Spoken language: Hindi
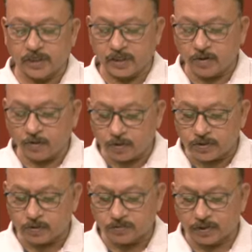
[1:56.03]
सेक्टर कौन
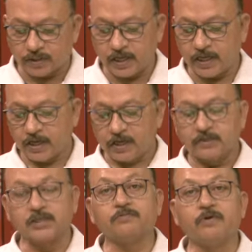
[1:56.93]
से हो सकते हैं
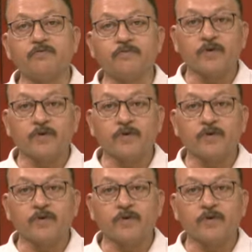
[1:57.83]
जिसमें